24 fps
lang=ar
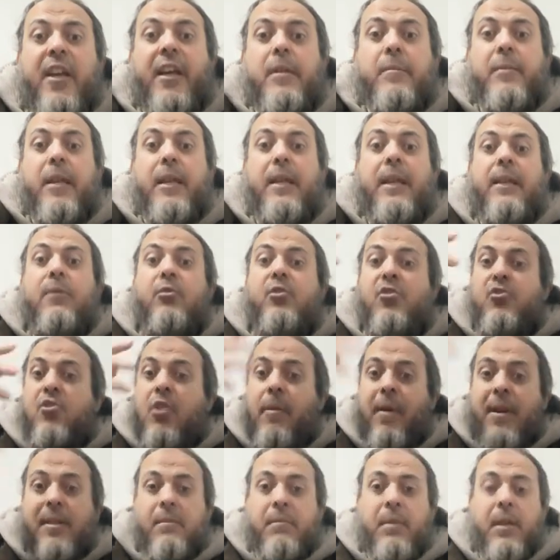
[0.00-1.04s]
الأخير من الليل وده
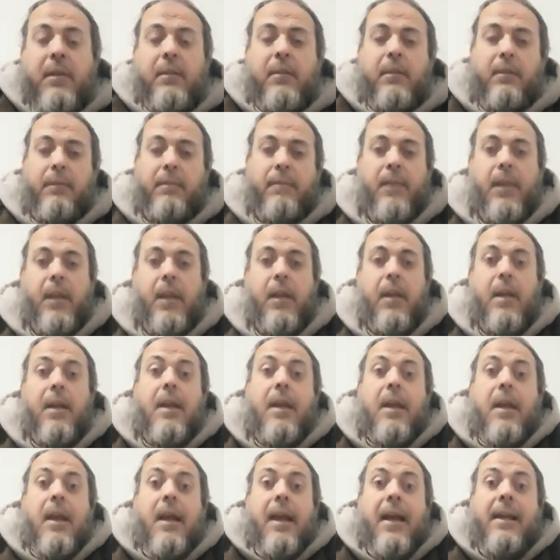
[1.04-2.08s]
صعب عظيم جدا
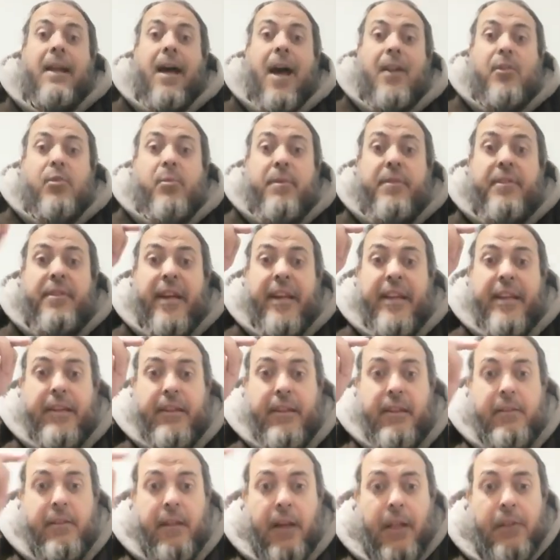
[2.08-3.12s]
الأعظم من
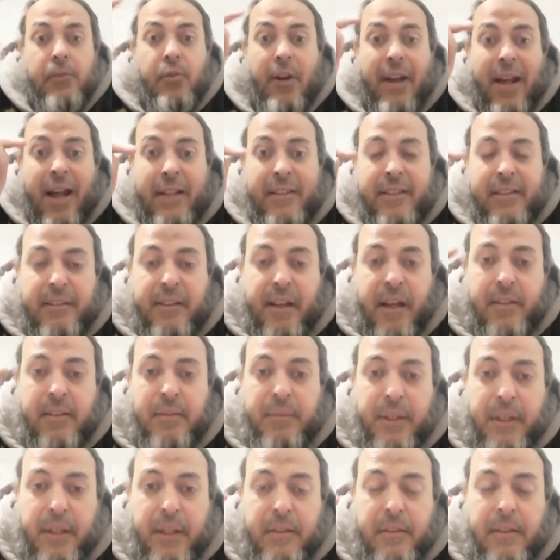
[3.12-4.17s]
ذلك اطلعت على حديث
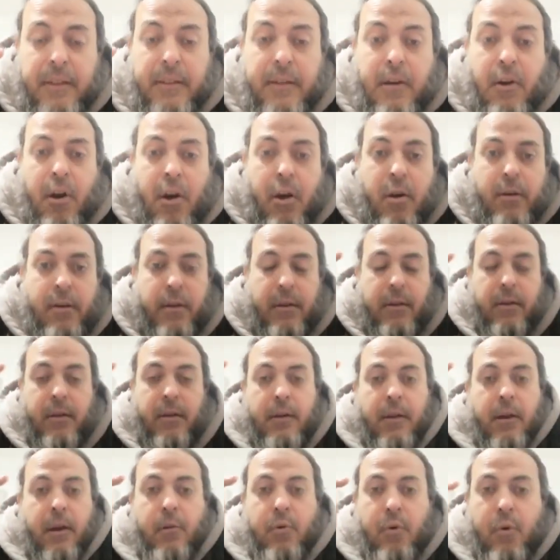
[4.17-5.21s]
عظيم جدا راه,
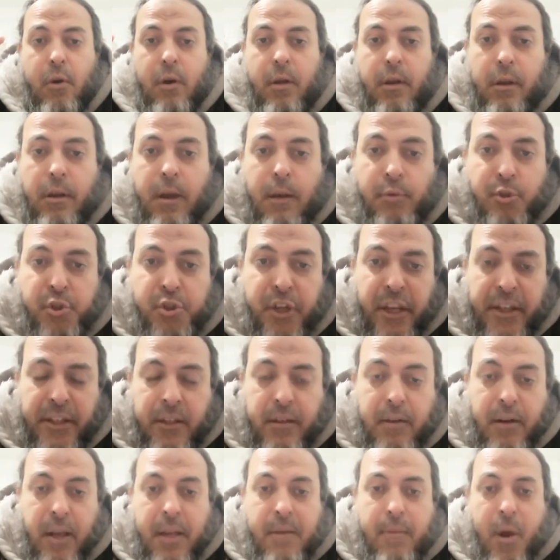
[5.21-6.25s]
راه آه، أبو
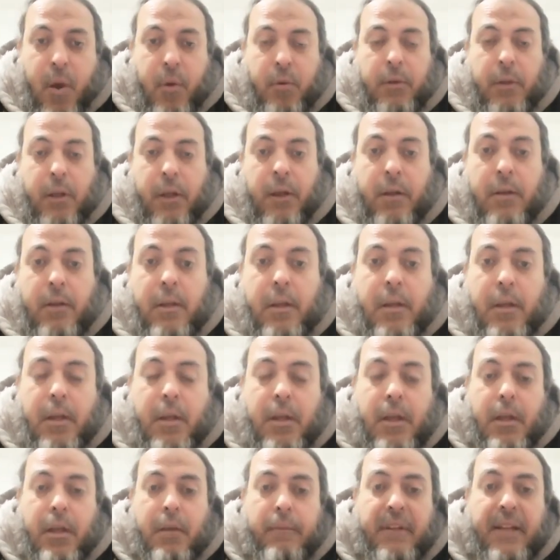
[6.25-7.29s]
الشيخ رحمه الله
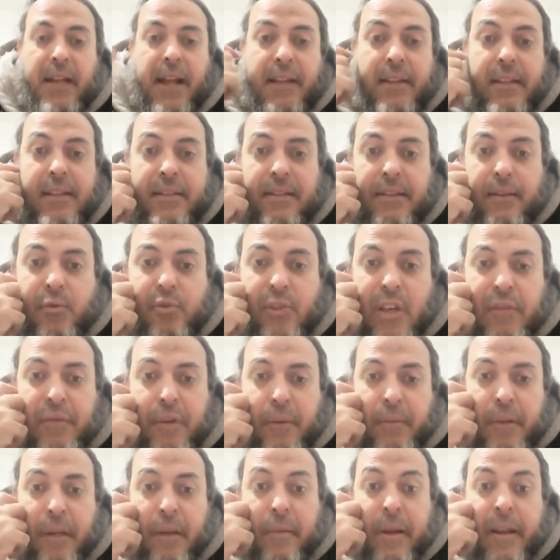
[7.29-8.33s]
من حديث
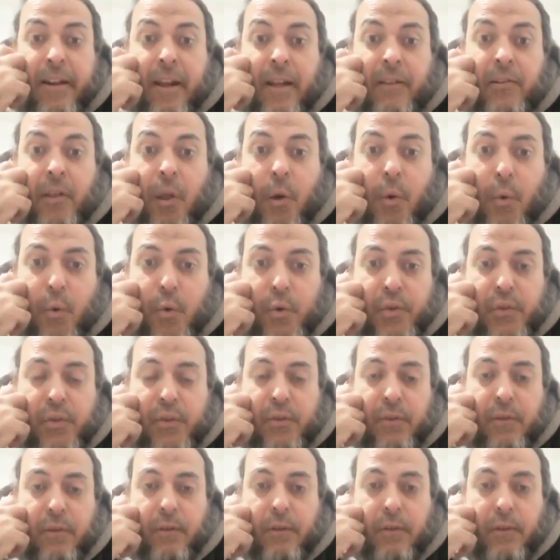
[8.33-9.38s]
حذيفة بن اليمان عن
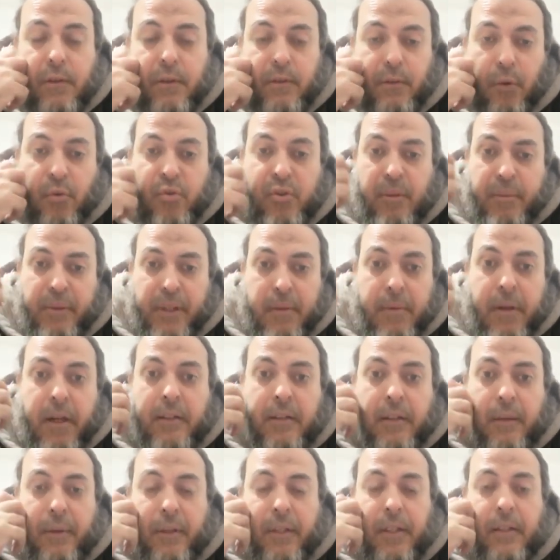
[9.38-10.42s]
طاووس طاووس ده من كبار
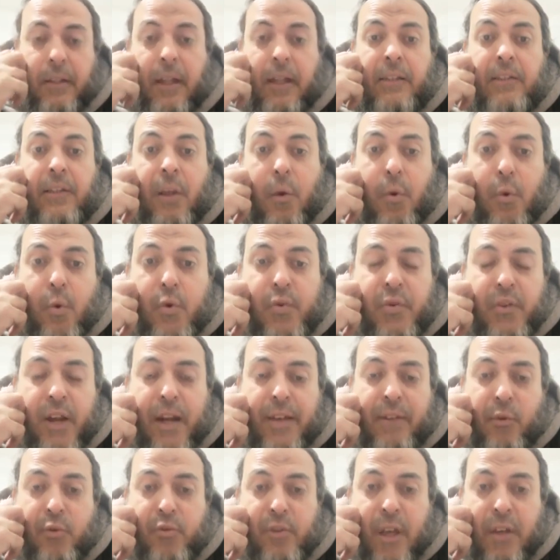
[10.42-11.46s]
التابعين عن طاووس
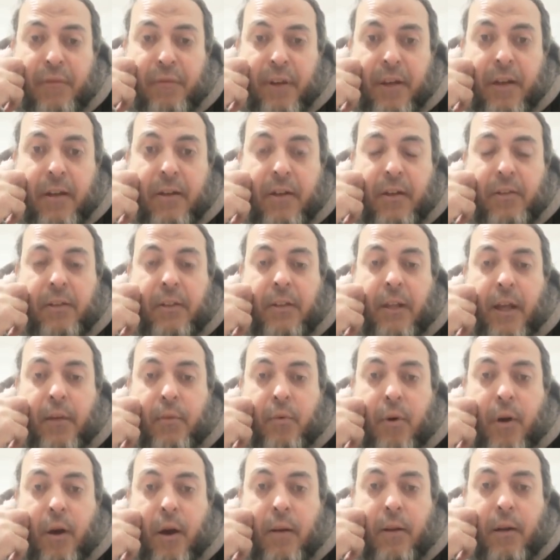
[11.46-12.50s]
عن حذيفة رضي الله
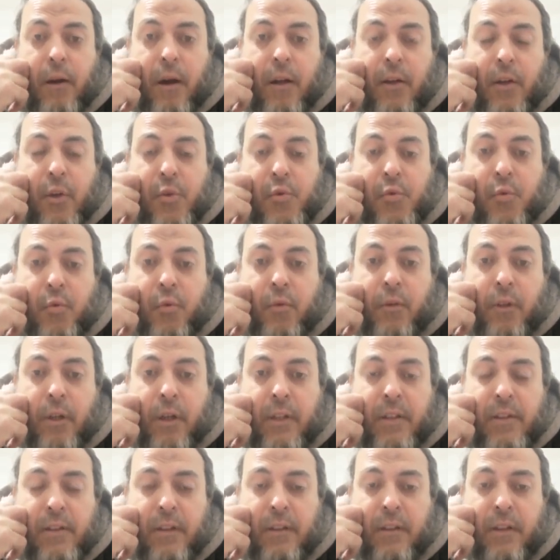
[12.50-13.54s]
عنه قال قال رسول
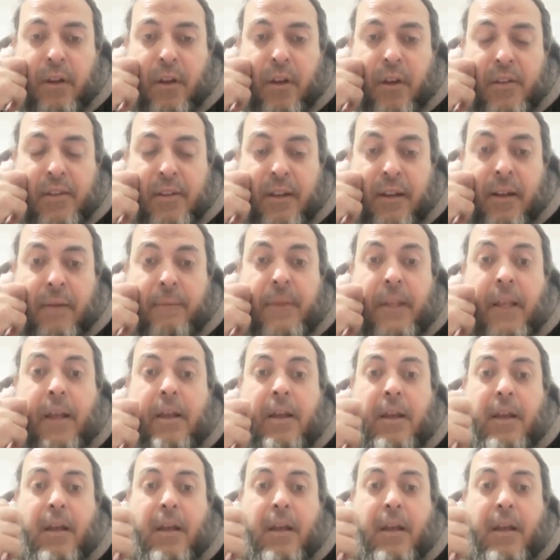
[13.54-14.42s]
الله صلى الله عليه وسلم